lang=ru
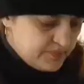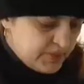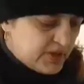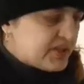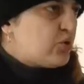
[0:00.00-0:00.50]

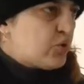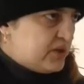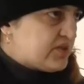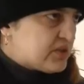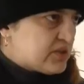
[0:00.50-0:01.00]
по
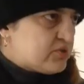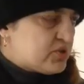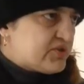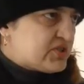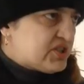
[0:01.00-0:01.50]
аналогии вот этой
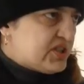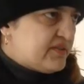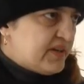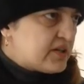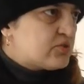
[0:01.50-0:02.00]
случившейся
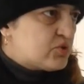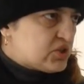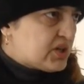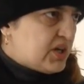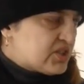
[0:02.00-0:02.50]
аварии,
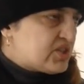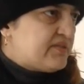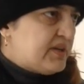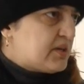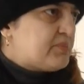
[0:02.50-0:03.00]
точно такая же
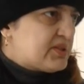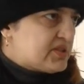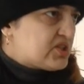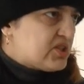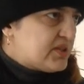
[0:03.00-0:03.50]
авария
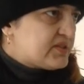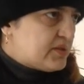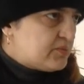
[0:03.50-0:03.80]
произошла и со